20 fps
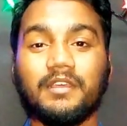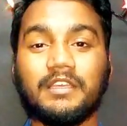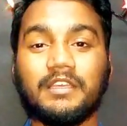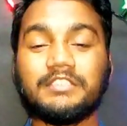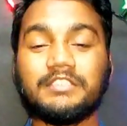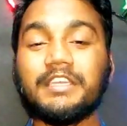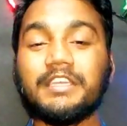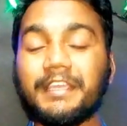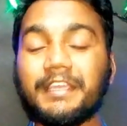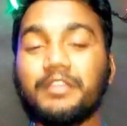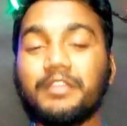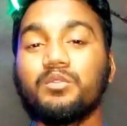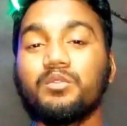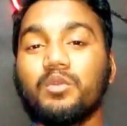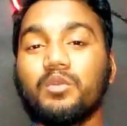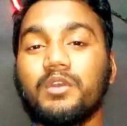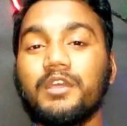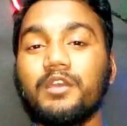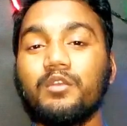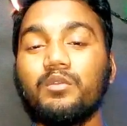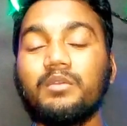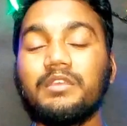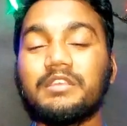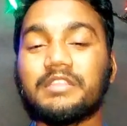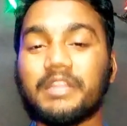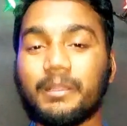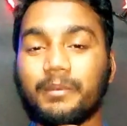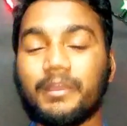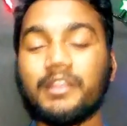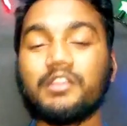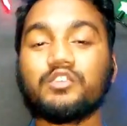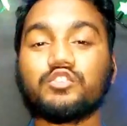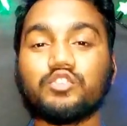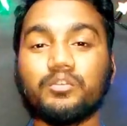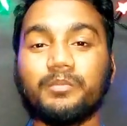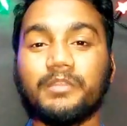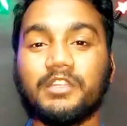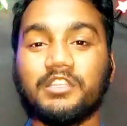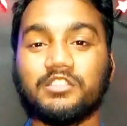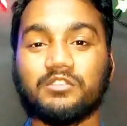সে হিন্দু হয়েও ইসলামের আদর্শ
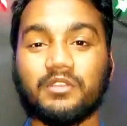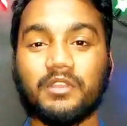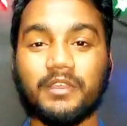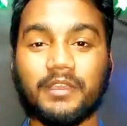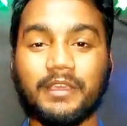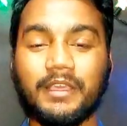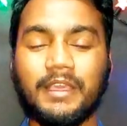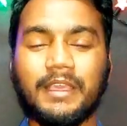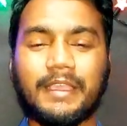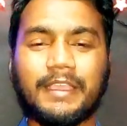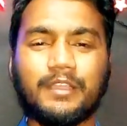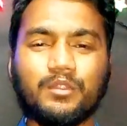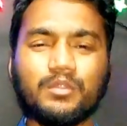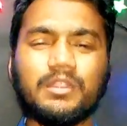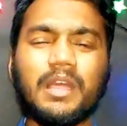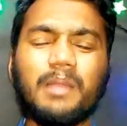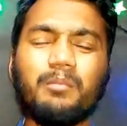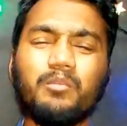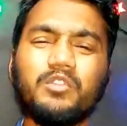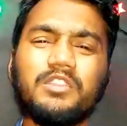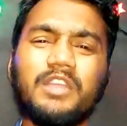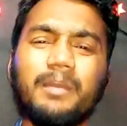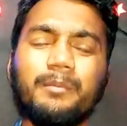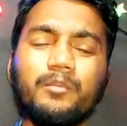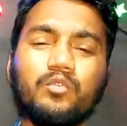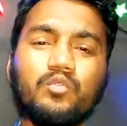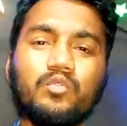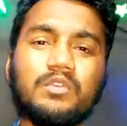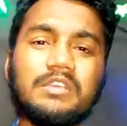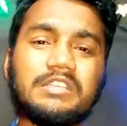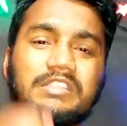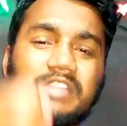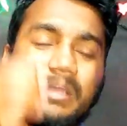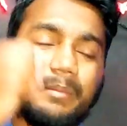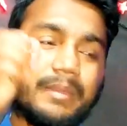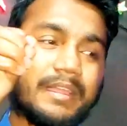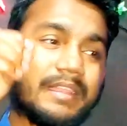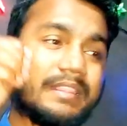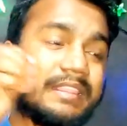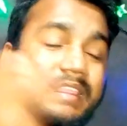মেনে চলে কিন্তু তার মধ্যে আমি কোনো
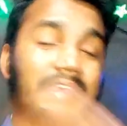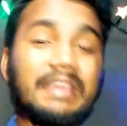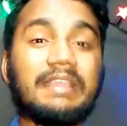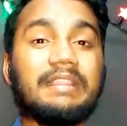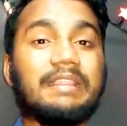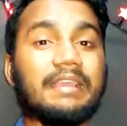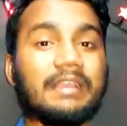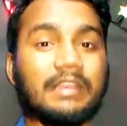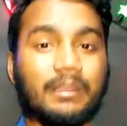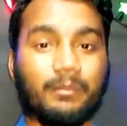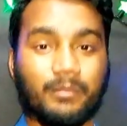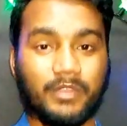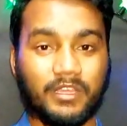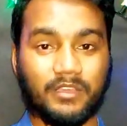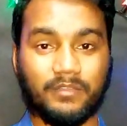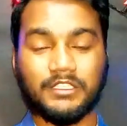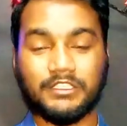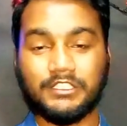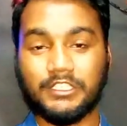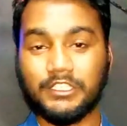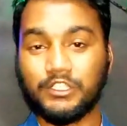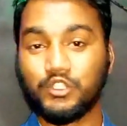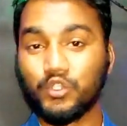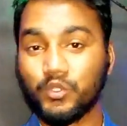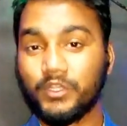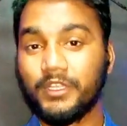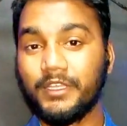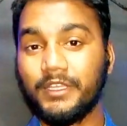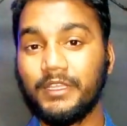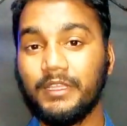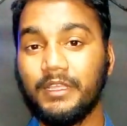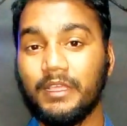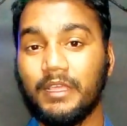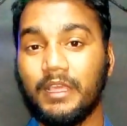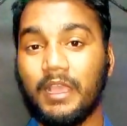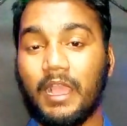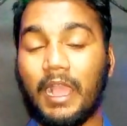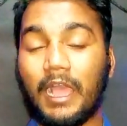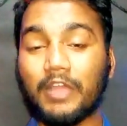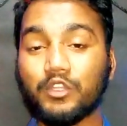ইসলামের দিকই দেখলাম না সে যদি
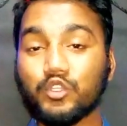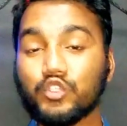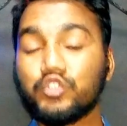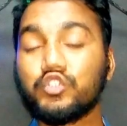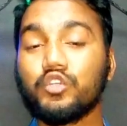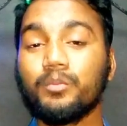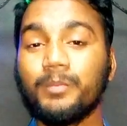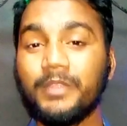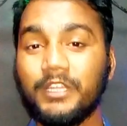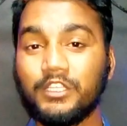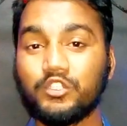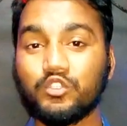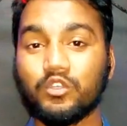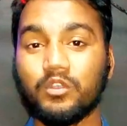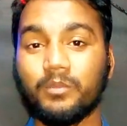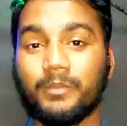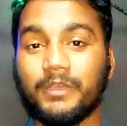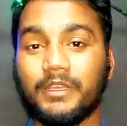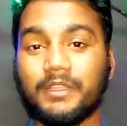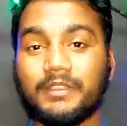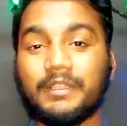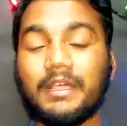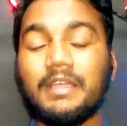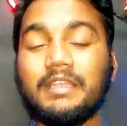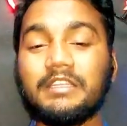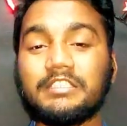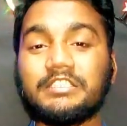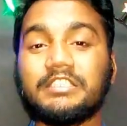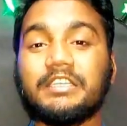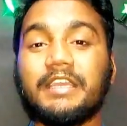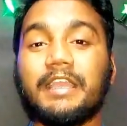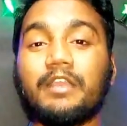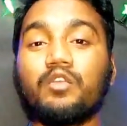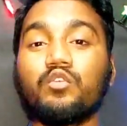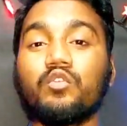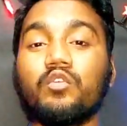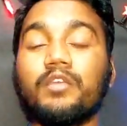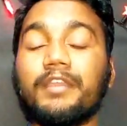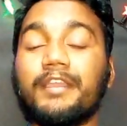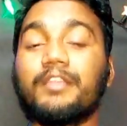আদর্শ মেনে চলবে তাহলে সে
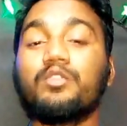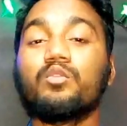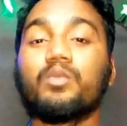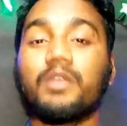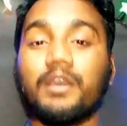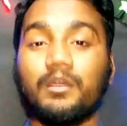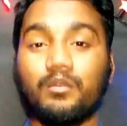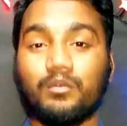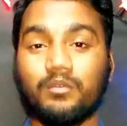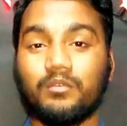এখনও হিন্দু কেন